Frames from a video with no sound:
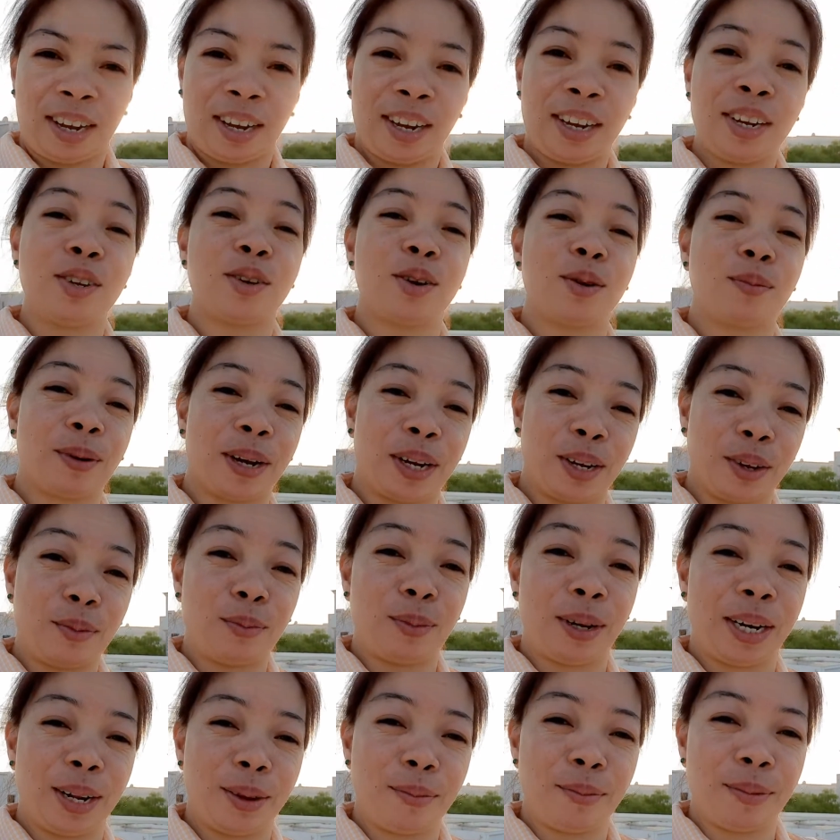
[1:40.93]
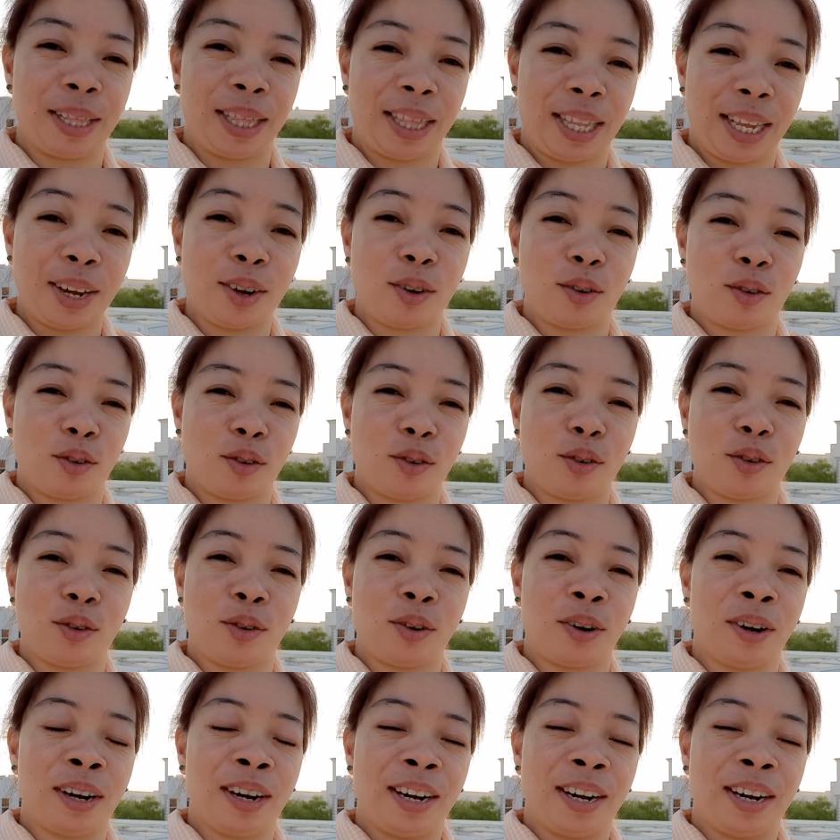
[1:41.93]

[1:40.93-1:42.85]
Yun na ba yun minimiti? O oh.